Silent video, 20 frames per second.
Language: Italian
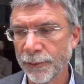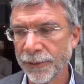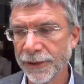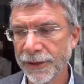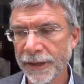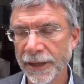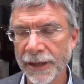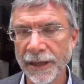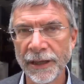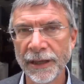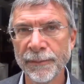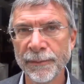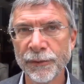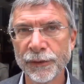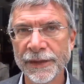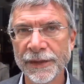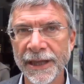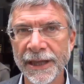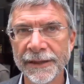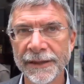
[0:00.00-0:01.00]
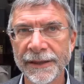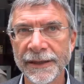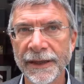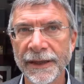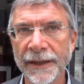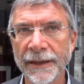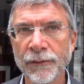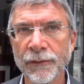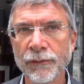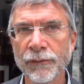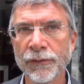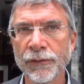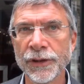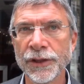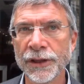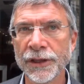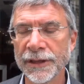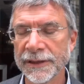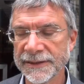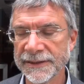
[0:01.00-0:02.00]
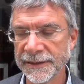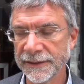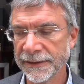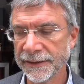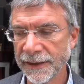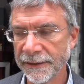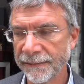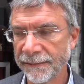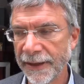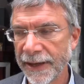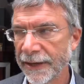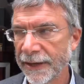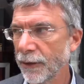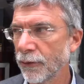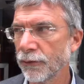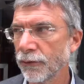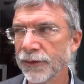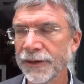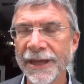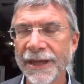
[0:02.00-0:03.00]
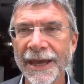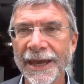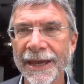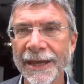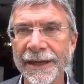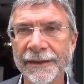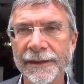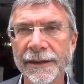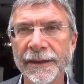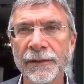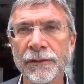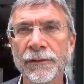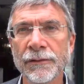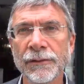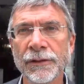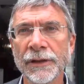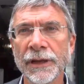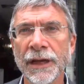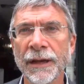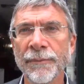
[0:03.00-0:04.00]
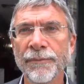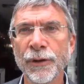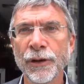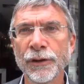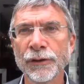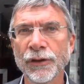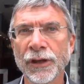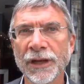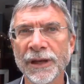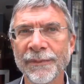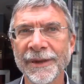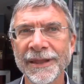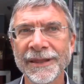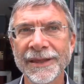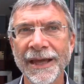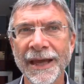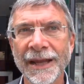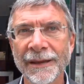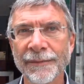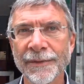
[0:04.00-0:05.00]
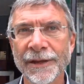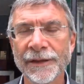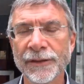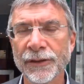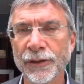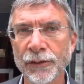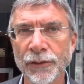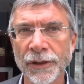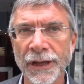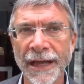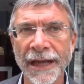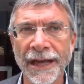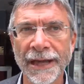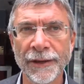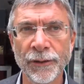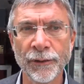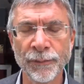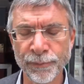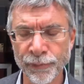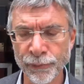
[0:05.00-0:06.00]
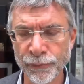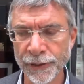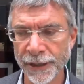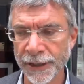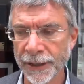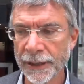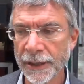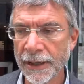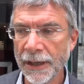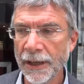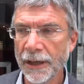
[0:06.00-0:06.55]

dire, ipotetiche in cui si interviene con diete, con apporto alimentari particolari, oppure